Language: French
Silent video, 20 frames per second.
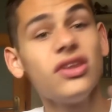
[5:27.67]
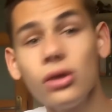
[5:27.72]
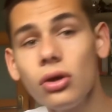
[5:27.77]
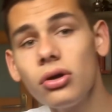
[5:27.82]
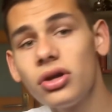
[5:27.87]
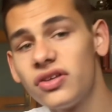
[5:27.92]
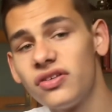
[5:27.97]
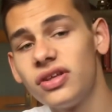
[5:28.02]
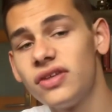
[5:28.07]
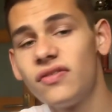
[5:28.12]

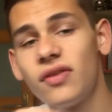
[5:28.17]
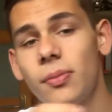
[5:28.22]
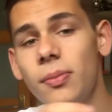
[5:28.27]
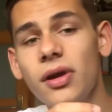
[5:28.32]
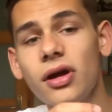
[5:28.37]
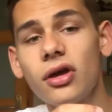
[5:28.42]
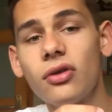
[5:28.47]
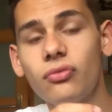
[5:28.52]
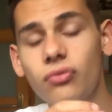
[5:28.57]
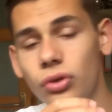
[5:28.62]
Non, il, il, va
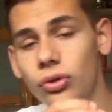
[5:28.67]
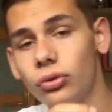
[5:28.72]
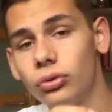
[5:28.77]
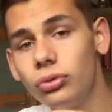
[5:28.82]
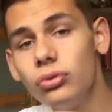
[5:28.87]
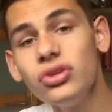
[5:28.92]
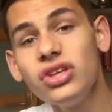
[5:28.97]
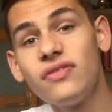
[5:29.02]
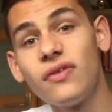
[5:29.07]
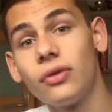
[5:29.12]
pas voir le
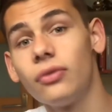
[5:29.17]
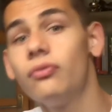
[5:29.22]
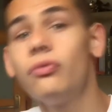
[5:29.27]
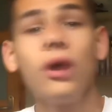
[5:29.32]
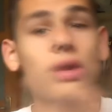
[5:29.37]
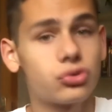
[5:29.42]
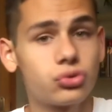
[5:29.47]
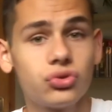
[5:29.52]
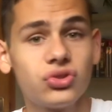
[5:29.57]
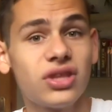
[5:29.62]
clown, il va le
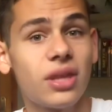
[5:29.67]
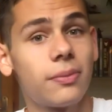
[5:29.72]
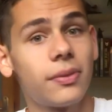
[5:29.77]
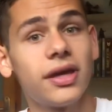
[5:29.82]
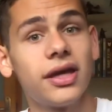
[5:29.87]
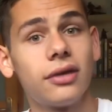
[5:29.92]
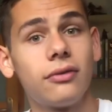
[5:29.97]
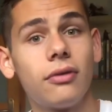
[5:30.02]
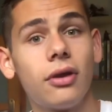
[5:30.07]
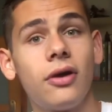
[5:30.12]
voir juste
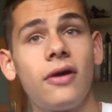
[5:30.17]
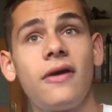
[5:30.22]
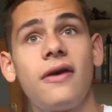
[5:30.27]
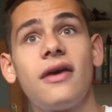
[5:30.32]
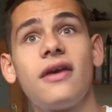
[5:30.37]
après, quoi.